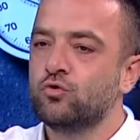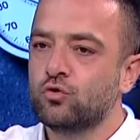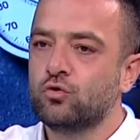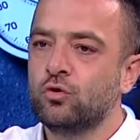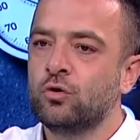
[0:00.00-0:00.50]

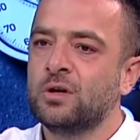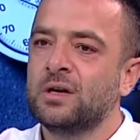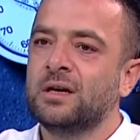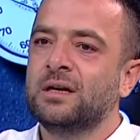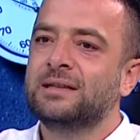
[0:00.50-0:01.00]
Çünkü
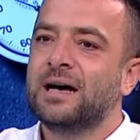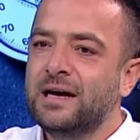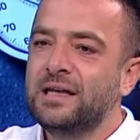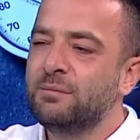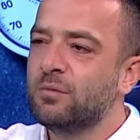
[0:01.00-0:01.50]
daha
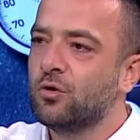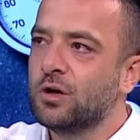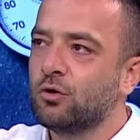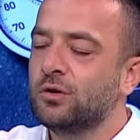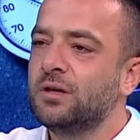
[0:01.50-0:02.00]
iyi mi
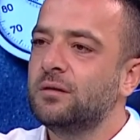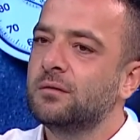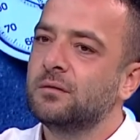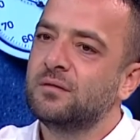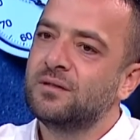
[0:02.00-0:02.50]
Monaco'dan
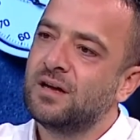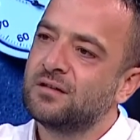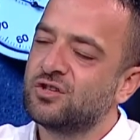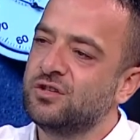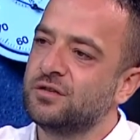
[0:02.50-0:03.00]

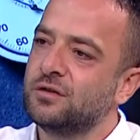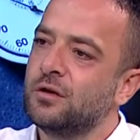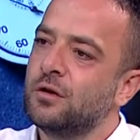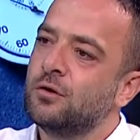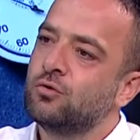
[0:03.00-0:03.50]
tartışılır.
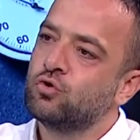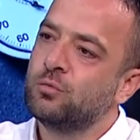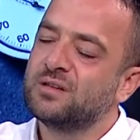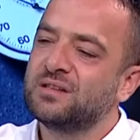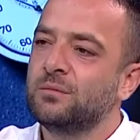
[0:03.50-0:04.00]

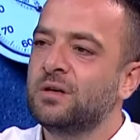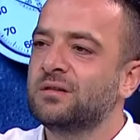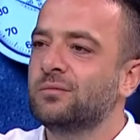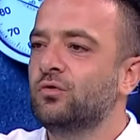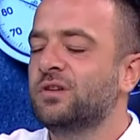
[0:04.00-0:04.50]
Şubat'ta
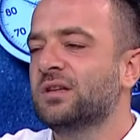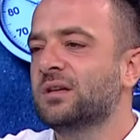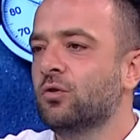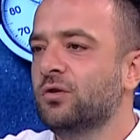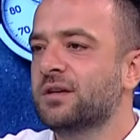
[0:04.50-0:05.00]
Mart'ta bu iki
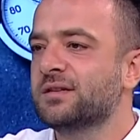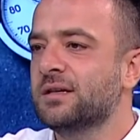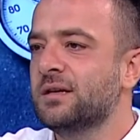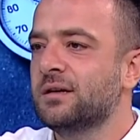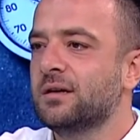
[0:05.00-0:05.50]
takım
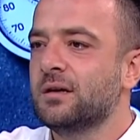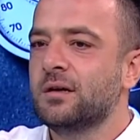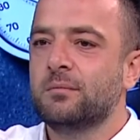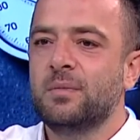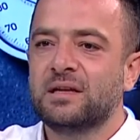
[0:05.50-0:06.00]
oynarsa
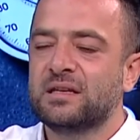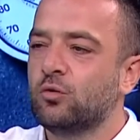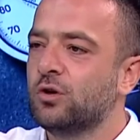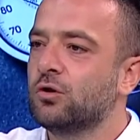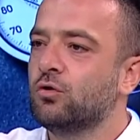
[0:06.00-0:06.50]
belki
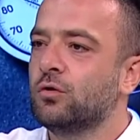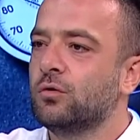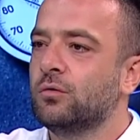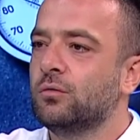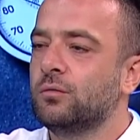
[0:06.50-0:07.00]
Monaco
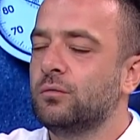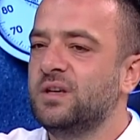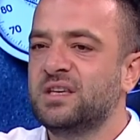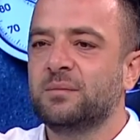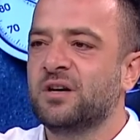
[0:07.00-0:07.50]

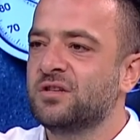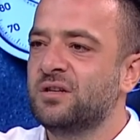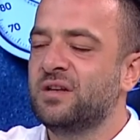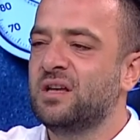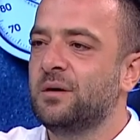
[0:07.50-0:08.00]
iki maçta da
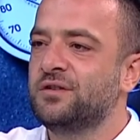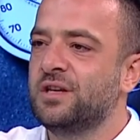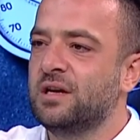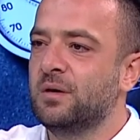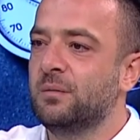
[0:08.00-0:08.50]
Fenerbahçe
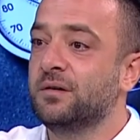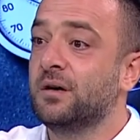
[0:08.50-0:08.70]
yenilmeyebilir.